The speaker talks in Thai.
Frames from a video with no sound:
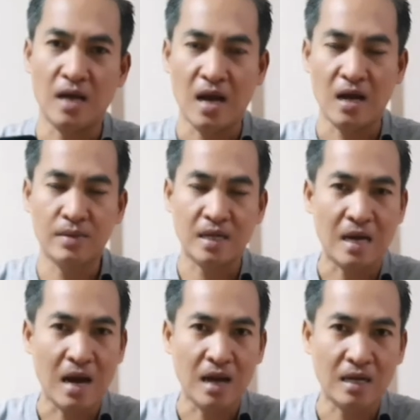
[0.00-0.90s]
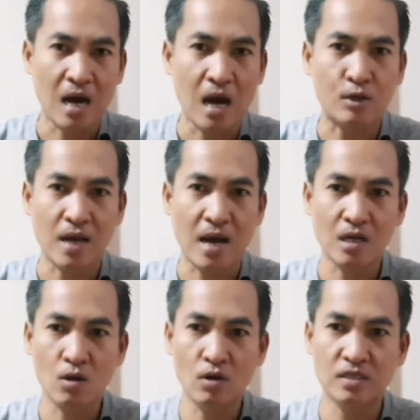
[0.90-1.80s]
ทางแม่ค้าทางร้าน
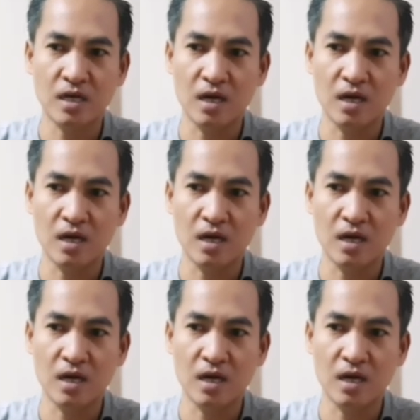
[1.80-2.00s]
เขาก็จะ